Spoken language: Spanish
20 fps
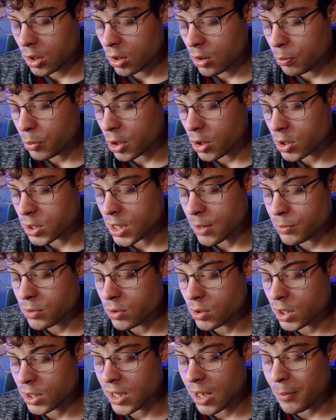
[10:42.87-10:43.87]
Pero
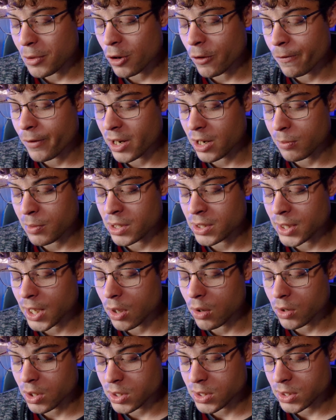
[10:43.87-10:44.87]
Samsung está menos
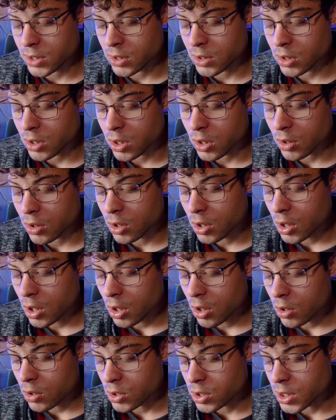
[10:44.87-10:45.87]
fragmentado en este sentido.
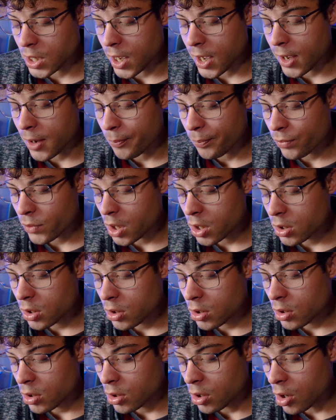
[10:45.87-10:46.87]
O sea,
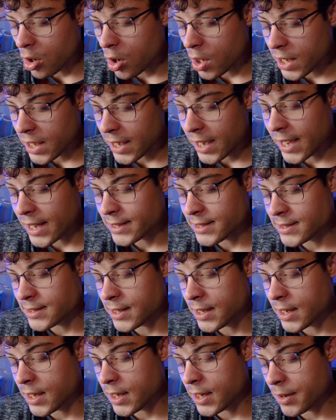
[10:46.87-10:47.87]
lo que
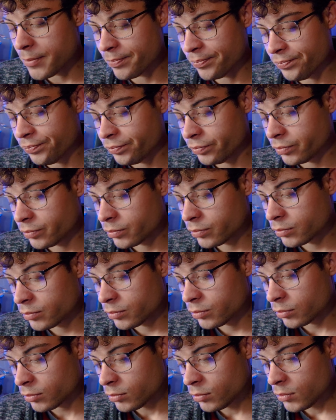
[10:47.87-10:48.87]
hace
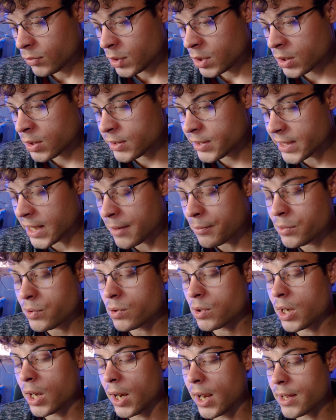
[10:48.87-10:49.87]

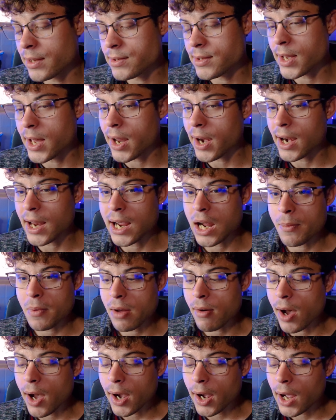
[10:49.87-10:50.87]
Samsung es lanzar la gama
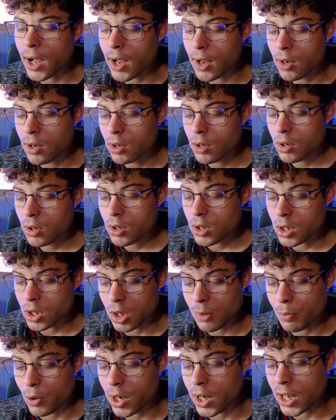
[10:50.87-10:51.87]
baja y
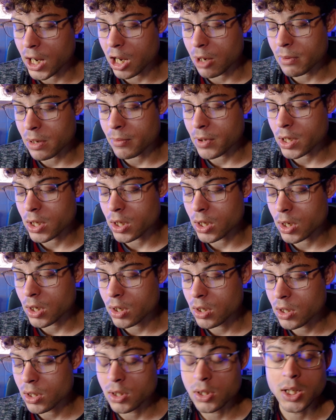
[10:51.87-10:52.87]
después la gama media.
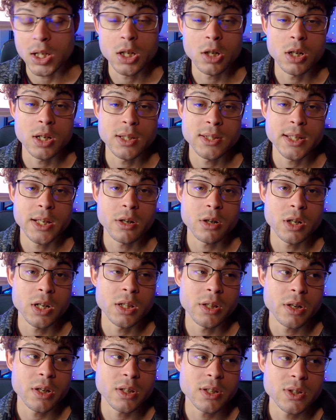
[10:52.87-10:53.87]
Este año lanzaron el
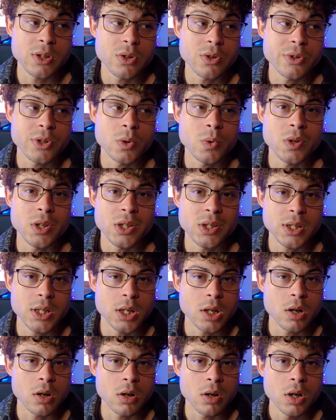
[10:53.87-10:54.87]
35 y
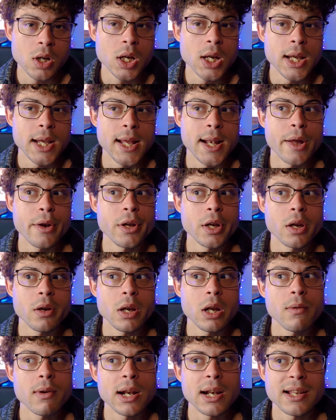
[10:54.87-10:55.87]
55. El año que
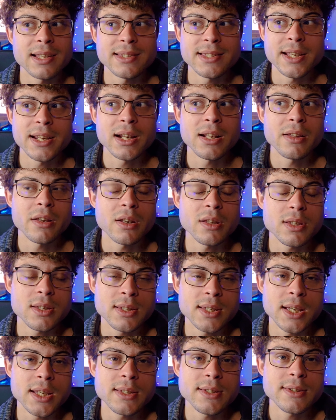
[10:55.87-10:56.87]
viene van a lanzar el
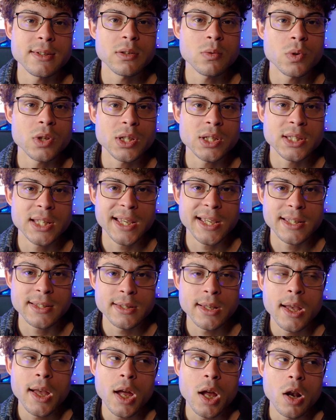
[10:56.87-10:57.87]
36 y 56.
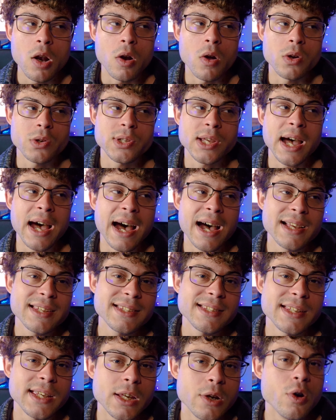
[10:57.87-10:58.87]
Los
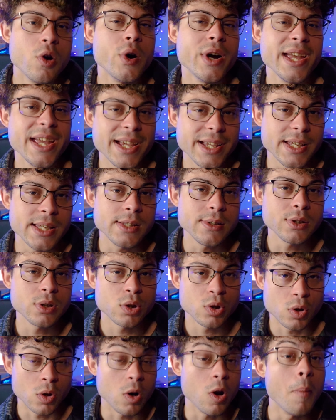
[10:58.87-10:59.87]
A0X
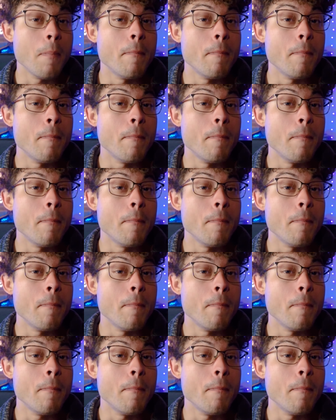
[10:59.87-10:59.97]
son los